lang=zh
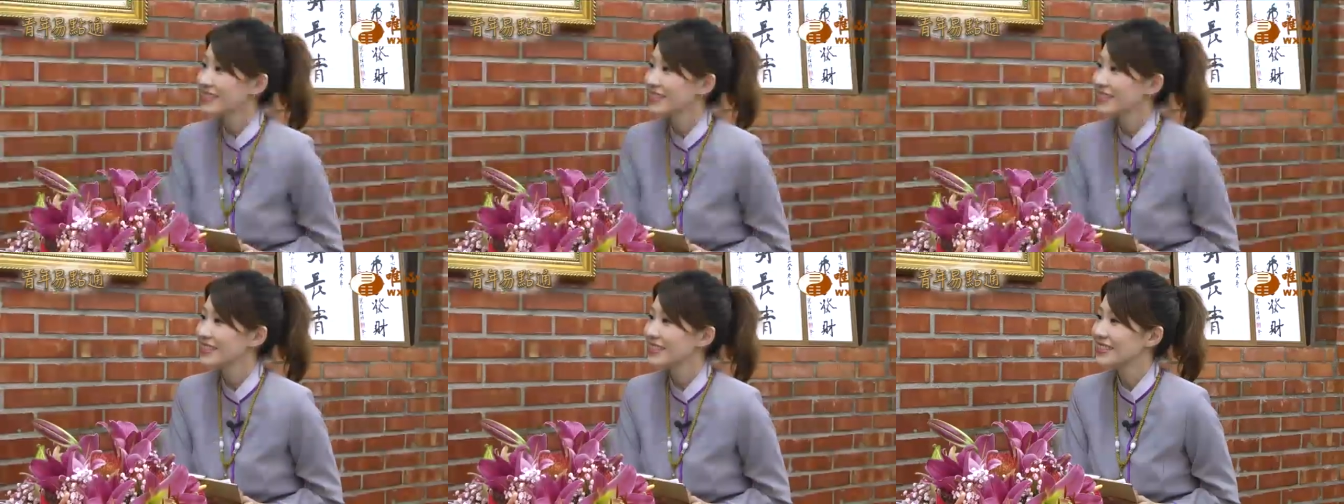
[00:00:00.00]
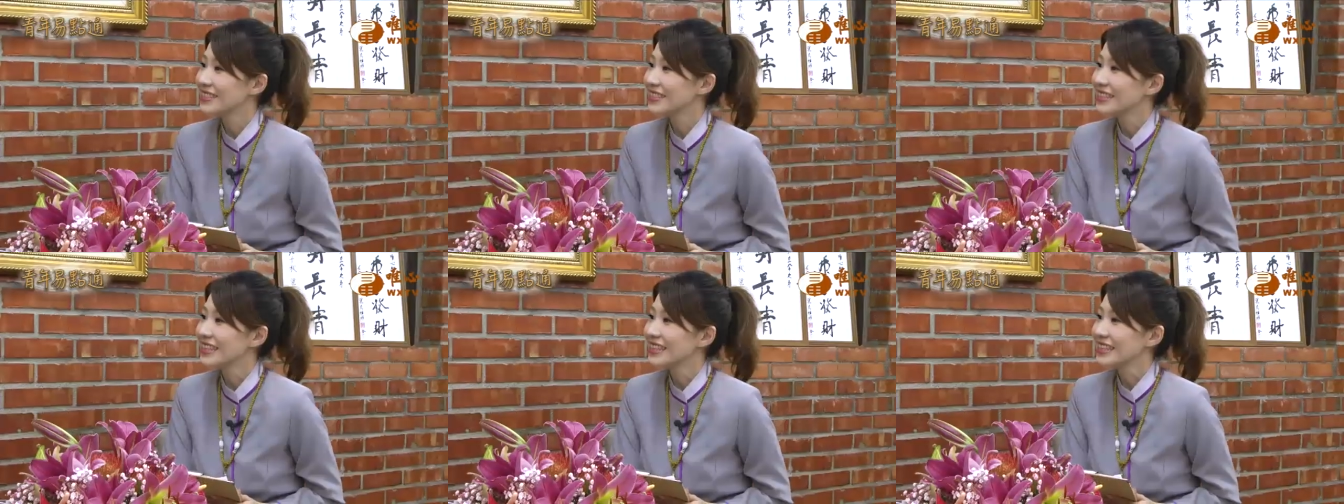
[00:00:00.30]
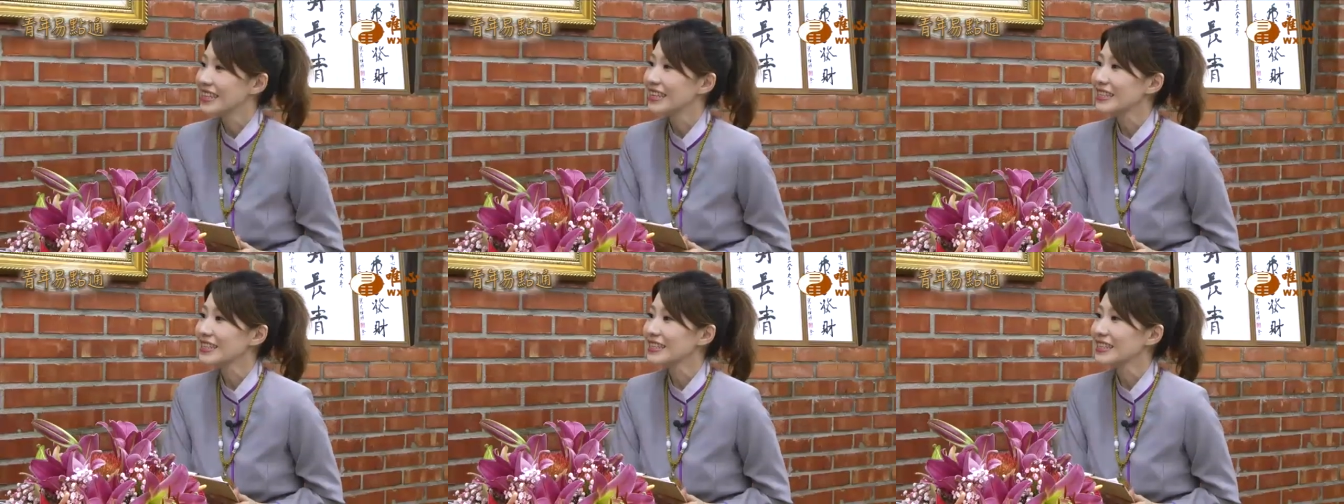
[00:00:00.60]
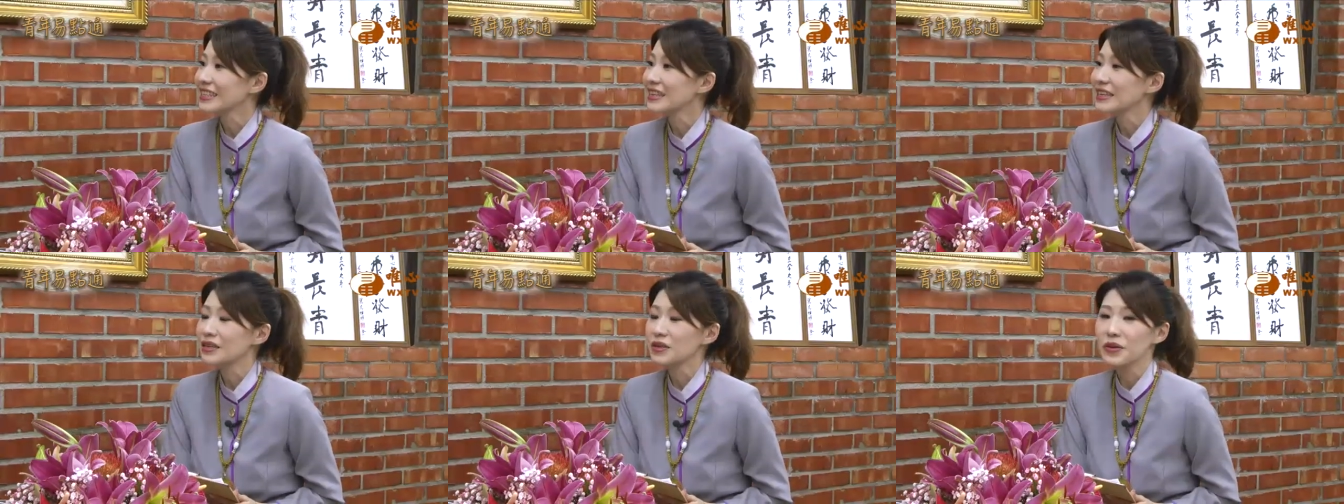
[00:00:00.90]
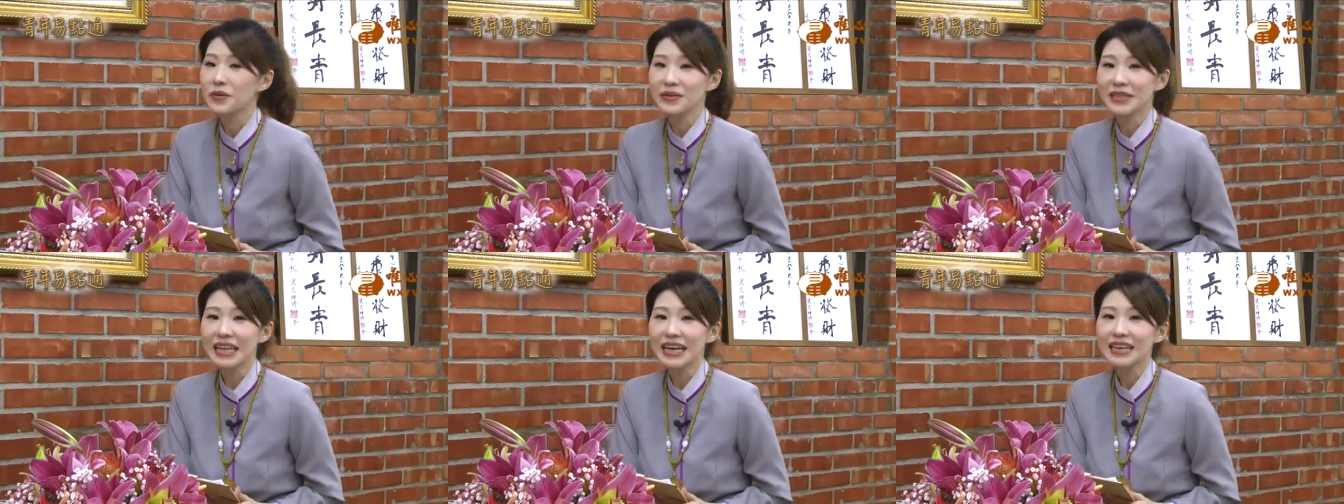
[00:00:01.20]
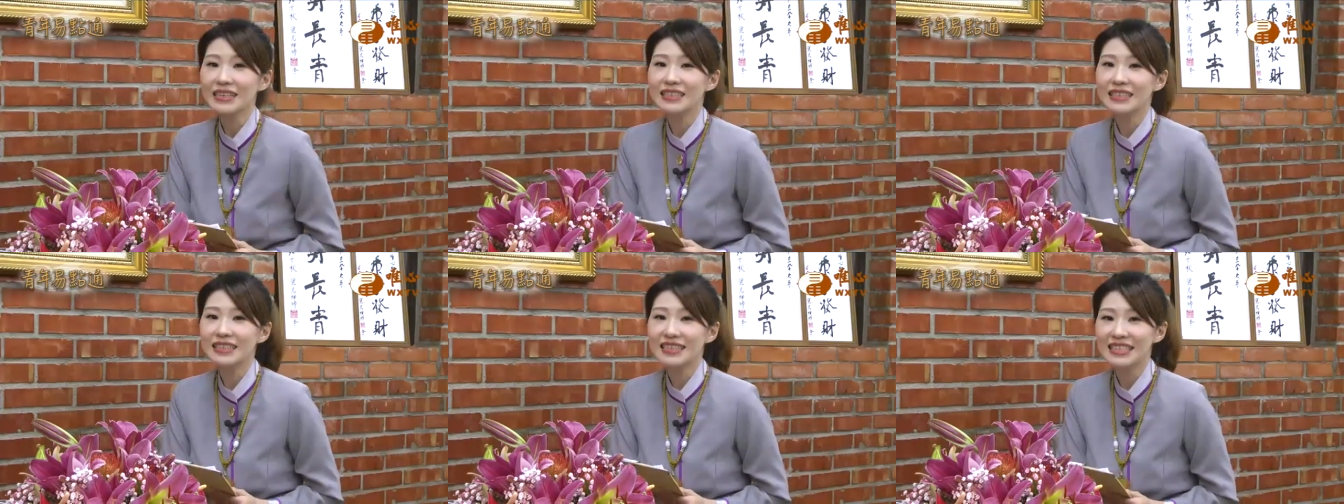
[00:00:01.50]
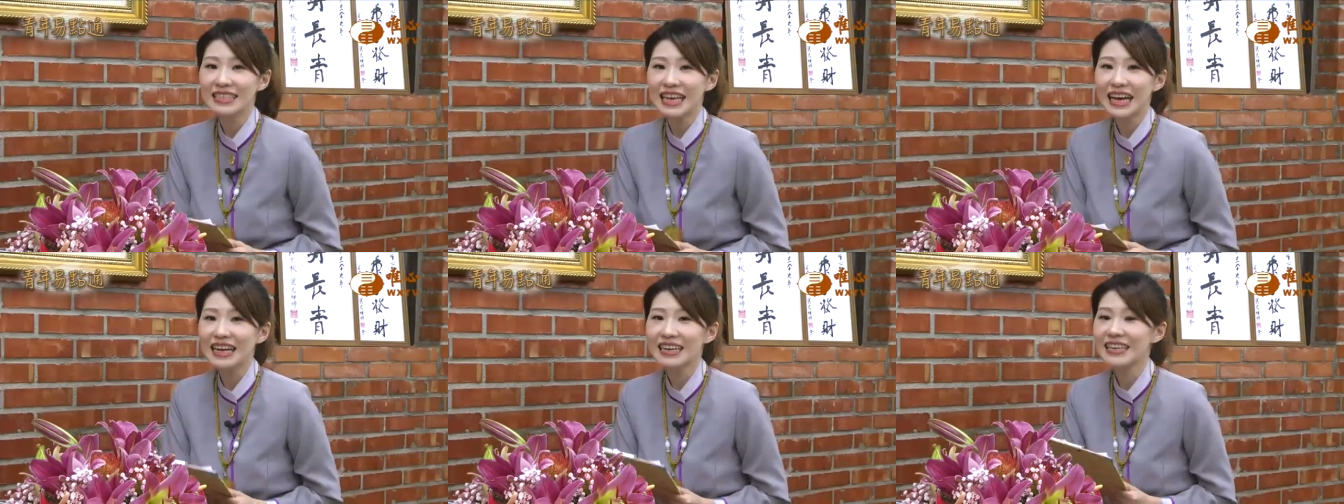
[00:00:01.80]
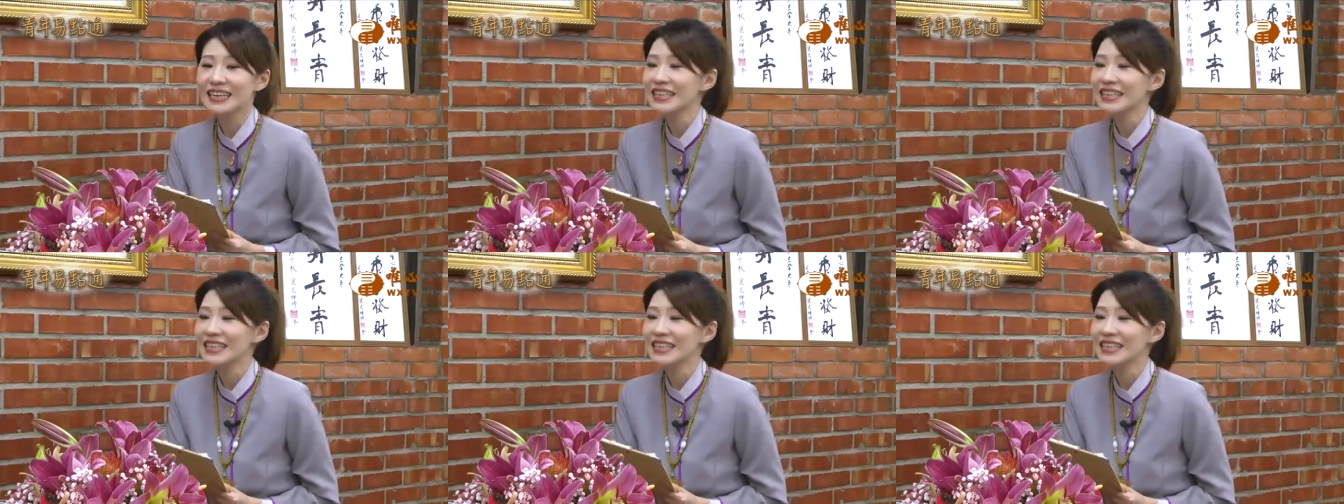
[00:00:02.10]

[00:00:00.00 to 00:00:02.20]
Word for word: 是，那这样有带着家